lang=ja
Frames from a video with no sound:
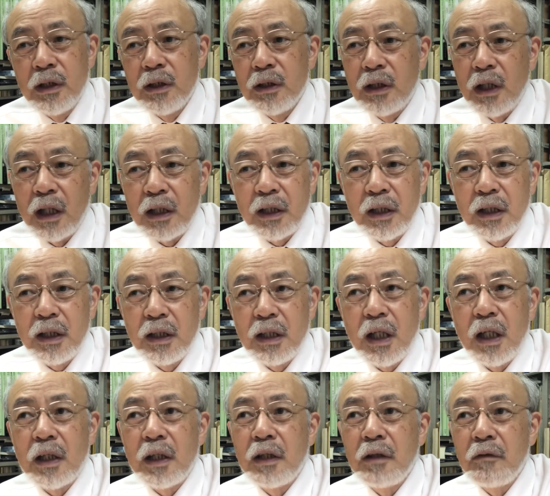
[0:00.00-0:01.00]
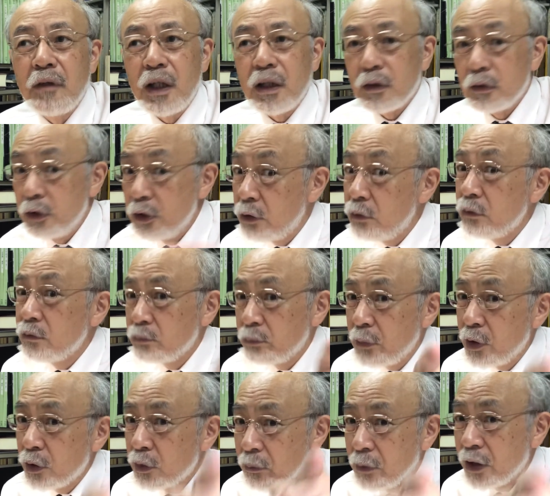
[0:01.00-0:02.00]
誰々はいる
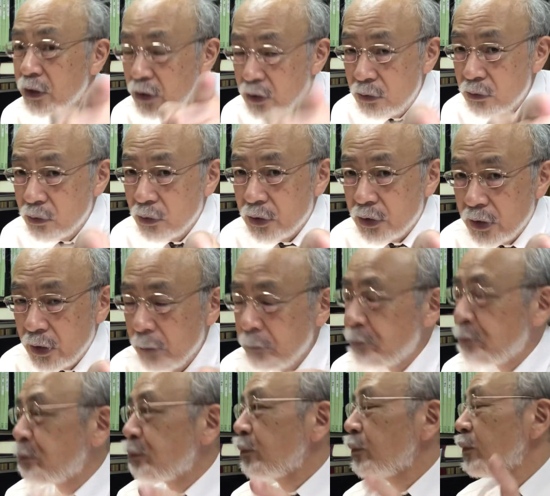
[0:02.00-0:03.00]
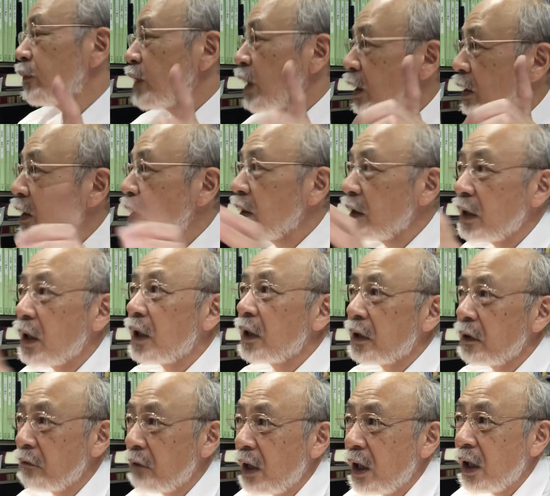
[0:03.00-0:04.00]
目の前にいるのにね
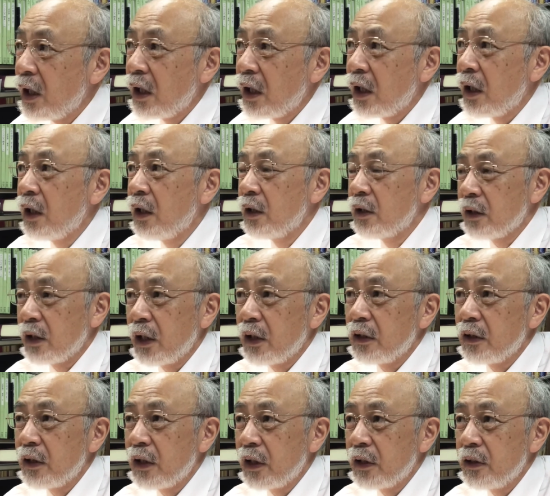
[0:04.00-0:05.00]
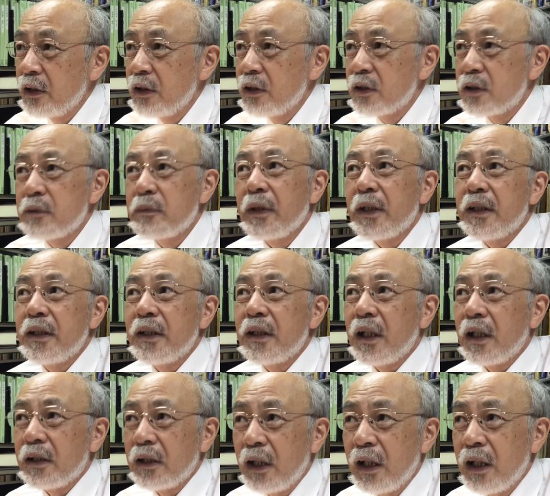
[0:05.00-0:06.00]
誰々は何々すべき
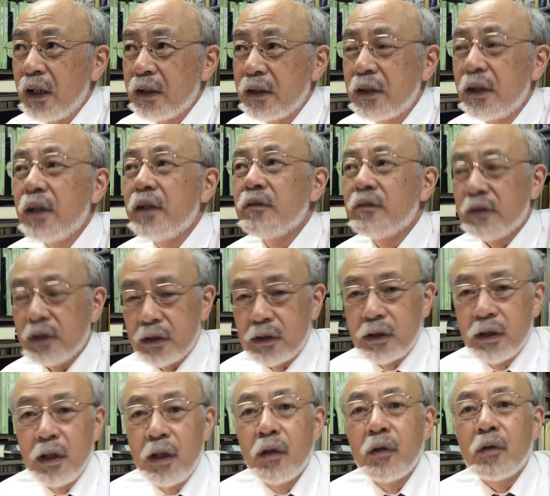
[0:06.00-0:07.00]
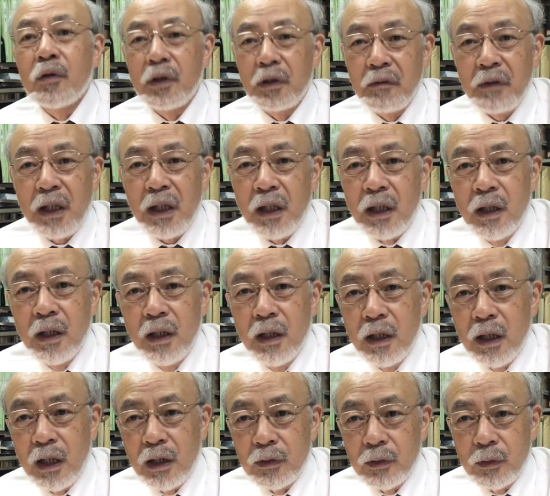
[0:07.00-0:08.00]
だなって言うんです。これは
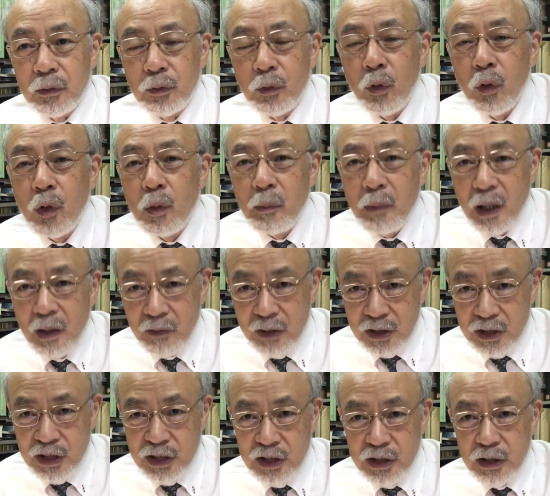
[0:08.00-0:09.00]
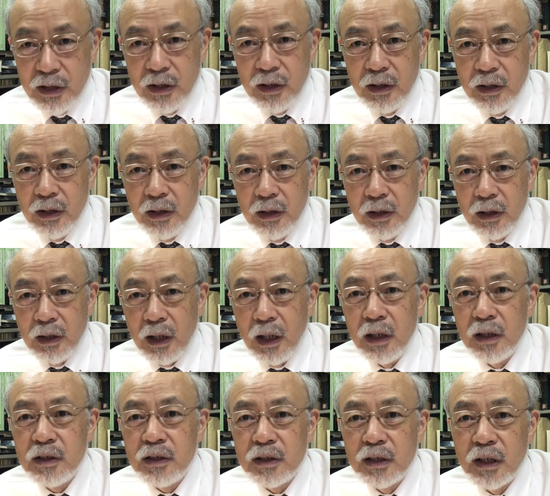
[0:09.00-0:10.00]
あの遠回し
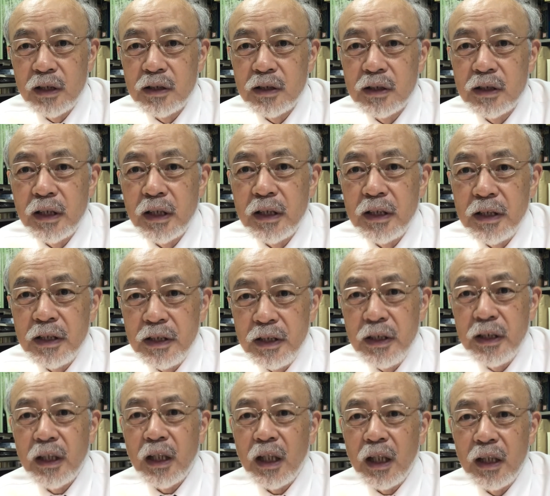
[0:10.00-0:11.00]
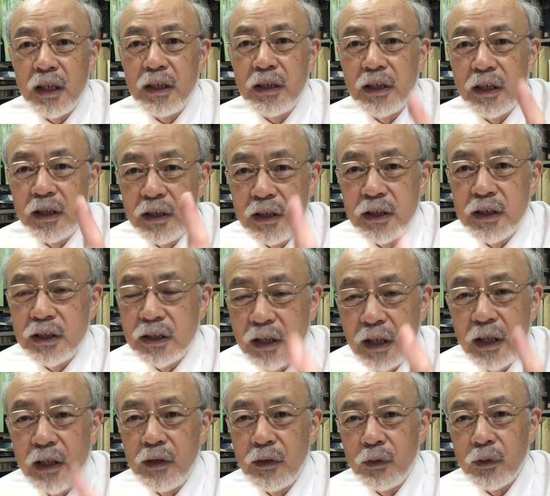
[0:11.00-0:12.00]
間接的に相手に伝
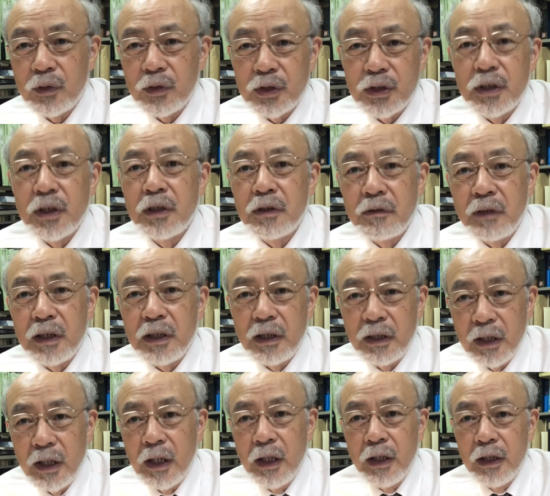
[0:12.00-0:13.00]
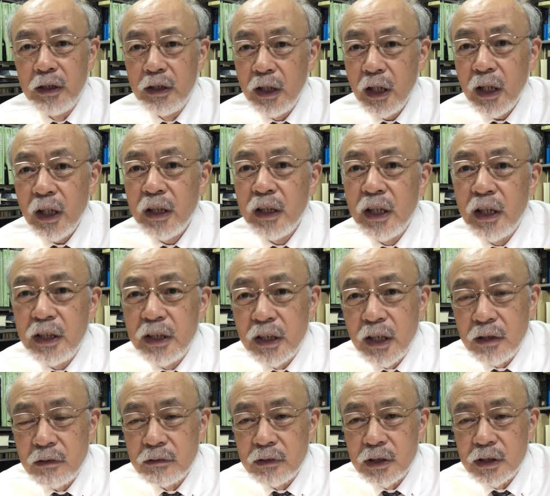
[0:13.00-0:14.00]
えようとしてるわけで丁寧に
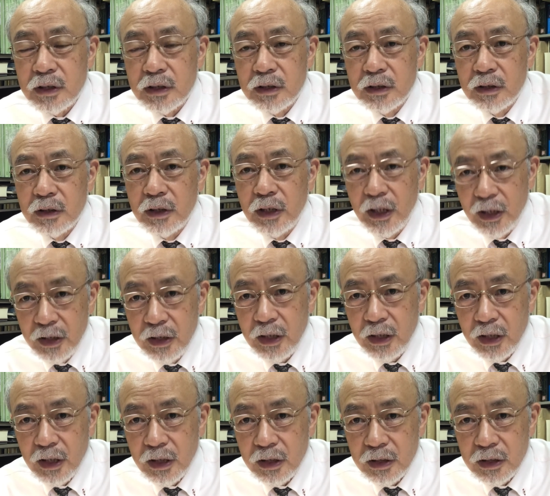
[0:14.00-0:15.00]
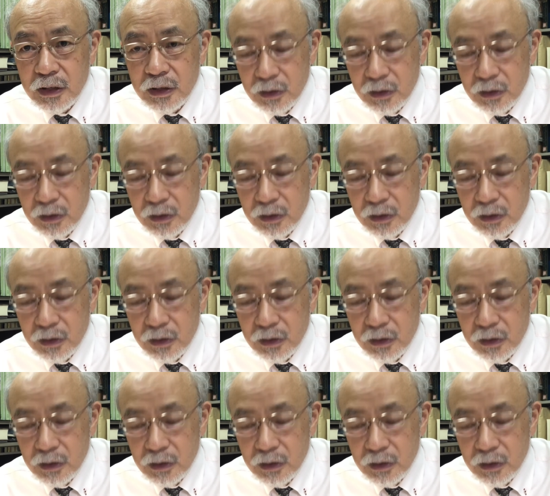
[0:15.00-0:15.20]
なるんです丁寧なんです